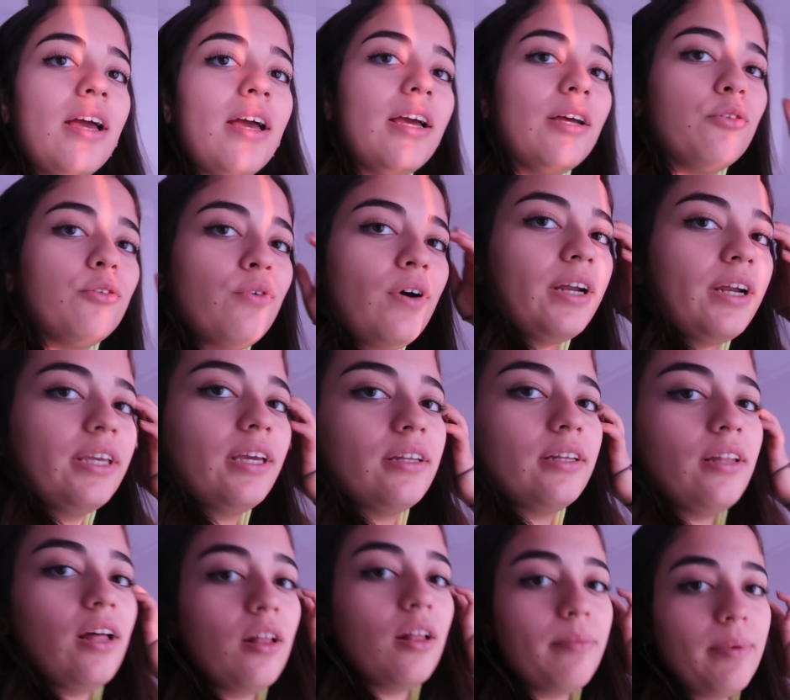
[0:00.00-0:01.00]
E, duvar
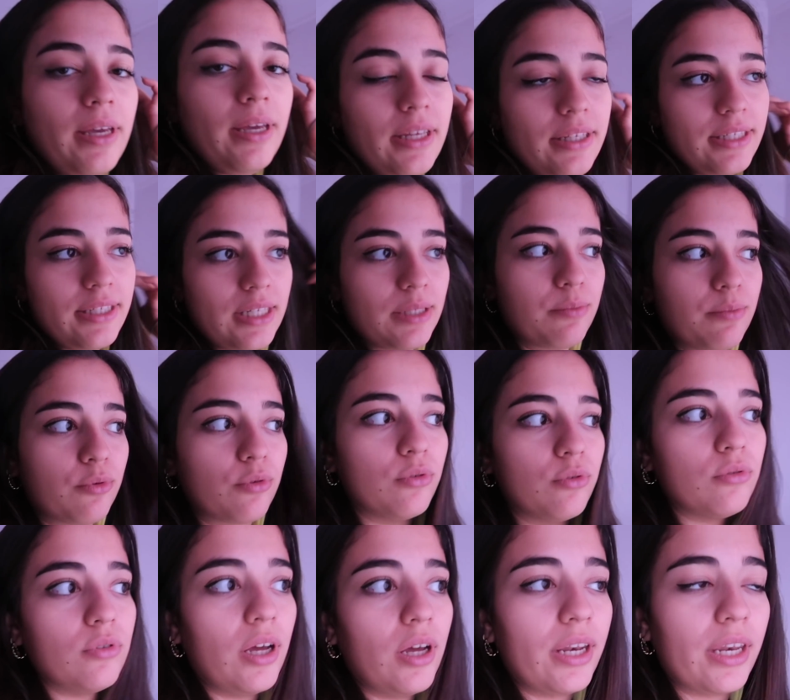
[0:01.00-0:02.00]
kağıdı almaya gideceğiz
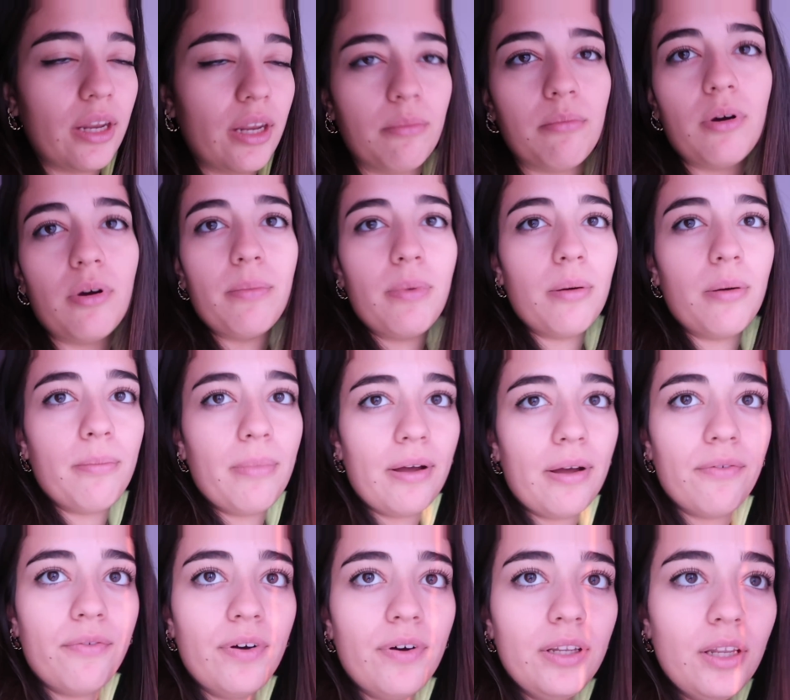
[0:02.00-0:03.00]
bugün annem, babam,
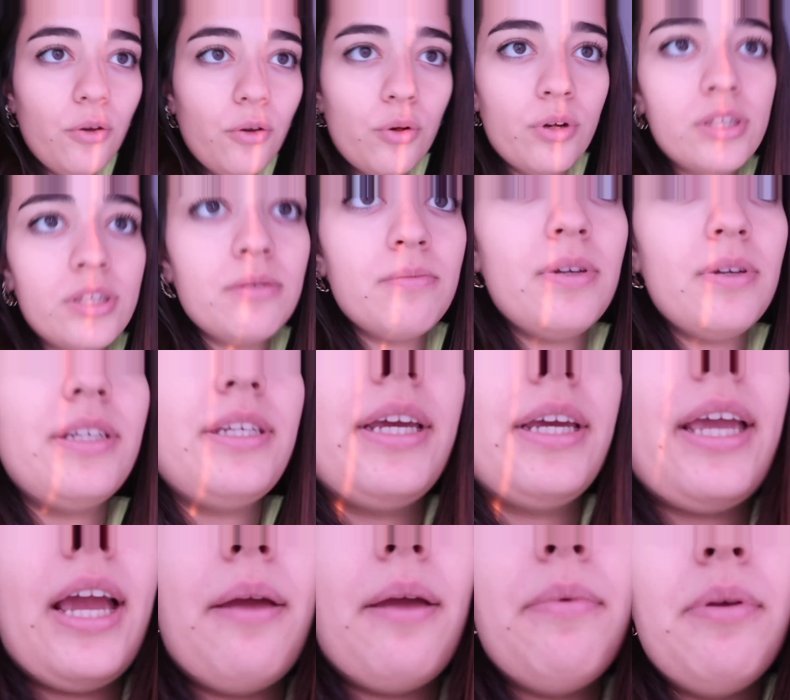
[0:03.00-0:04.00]
ben falan. O kısımları
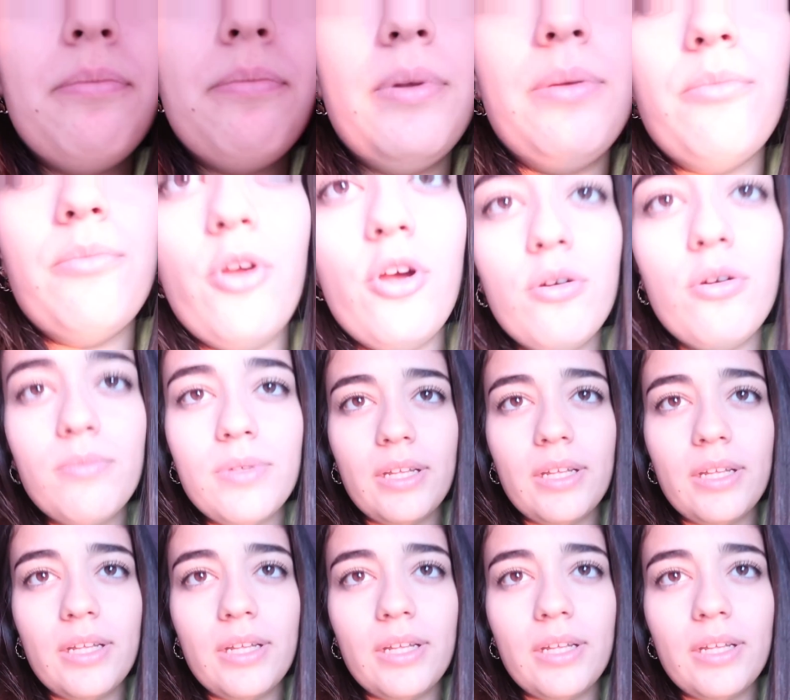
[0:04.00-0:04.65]
çeker miyim bilmiyorum.